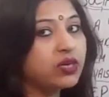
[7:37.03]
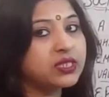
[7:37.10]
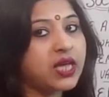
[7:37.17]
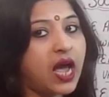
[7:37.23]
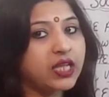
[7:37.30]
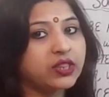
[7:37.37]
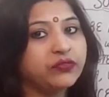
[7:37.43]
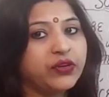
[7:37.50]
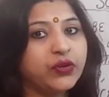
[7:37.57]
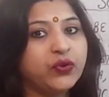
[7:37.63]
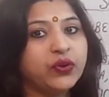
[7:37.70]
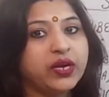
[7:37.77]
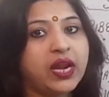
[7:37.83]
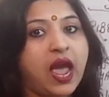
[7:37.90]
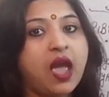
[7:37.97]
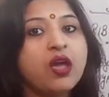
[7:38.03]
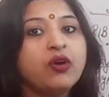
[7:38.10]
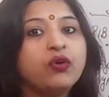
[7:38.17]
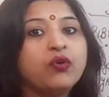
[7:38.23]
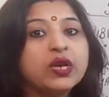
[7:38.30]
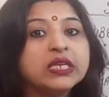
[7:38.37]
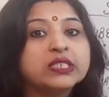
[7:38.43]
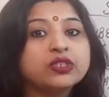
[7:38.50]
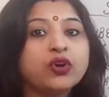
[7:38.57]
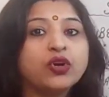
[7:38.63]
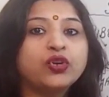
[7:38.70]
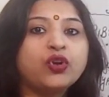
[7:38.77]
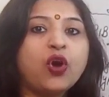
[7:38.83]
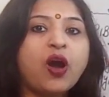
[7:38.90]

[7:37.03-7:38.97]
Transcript: और सात्विक गुण है इसको